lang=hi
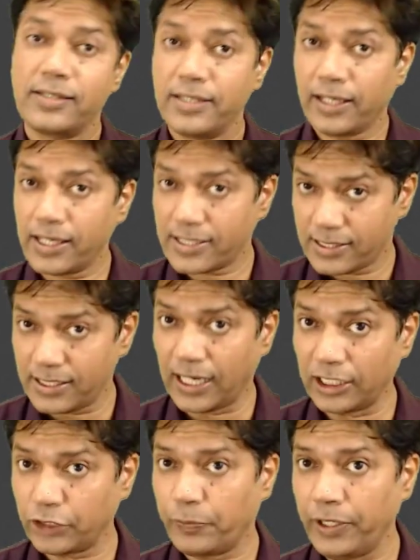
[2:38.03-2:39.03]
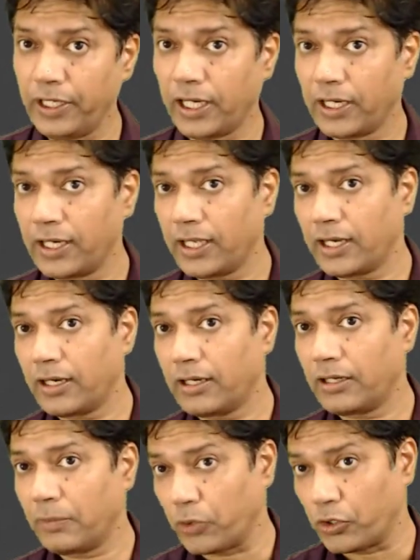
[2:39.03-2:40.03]
किसी के साथ भी अगर
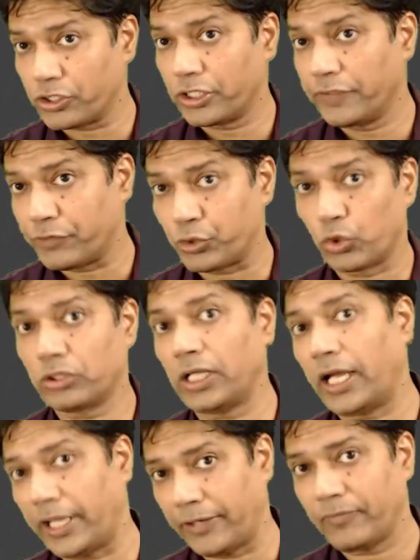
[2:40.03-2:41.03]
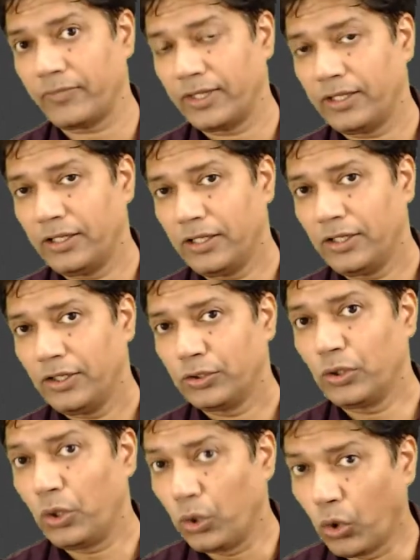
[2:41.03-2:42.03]
पॉजिटिव जुड़ता है
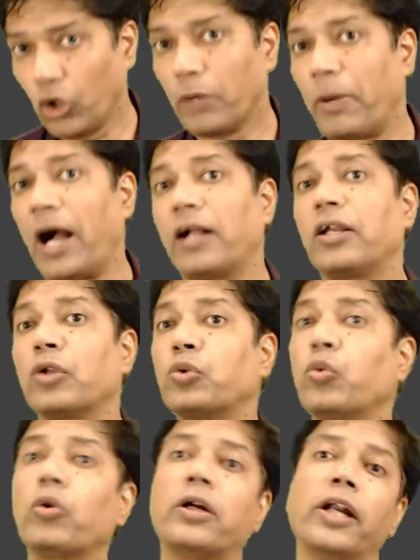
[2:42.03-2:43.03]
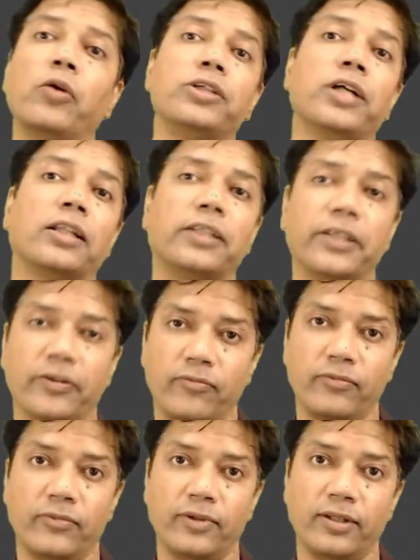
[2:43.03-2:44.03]
तो लोग भागकर दूर खड़े हो जाते हैं
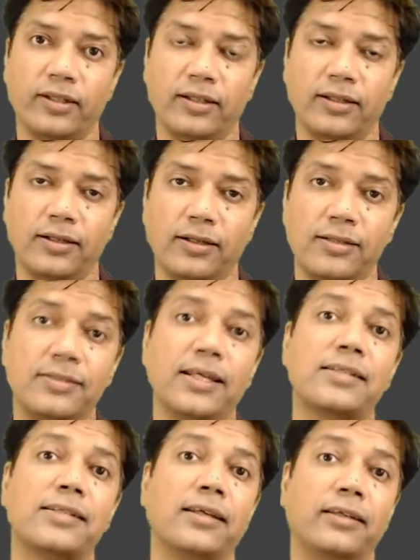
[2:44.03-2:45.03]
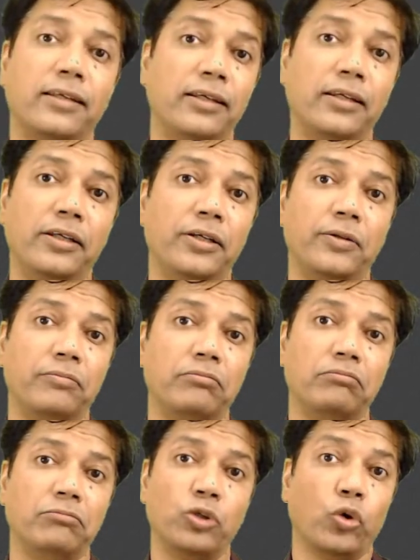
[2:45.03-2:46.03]
जैसे कि
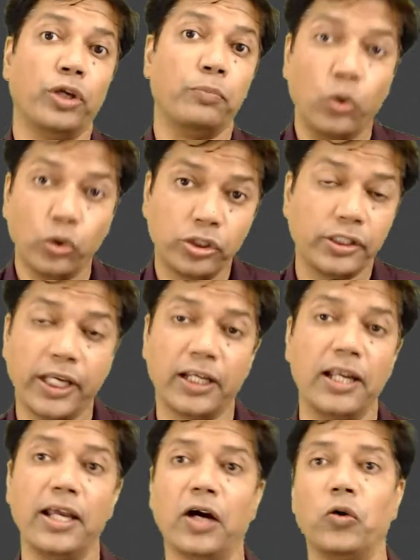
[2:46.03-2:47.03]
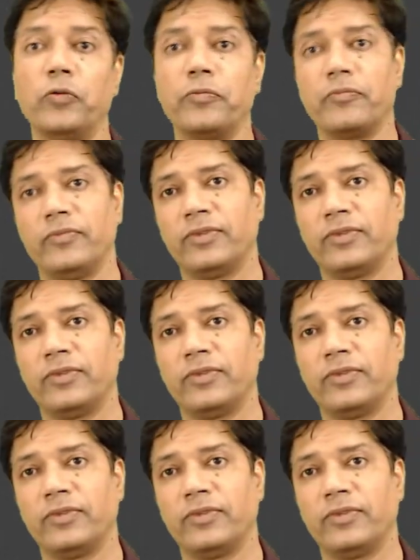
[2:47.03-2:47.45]
कोई भूत देख लिया हो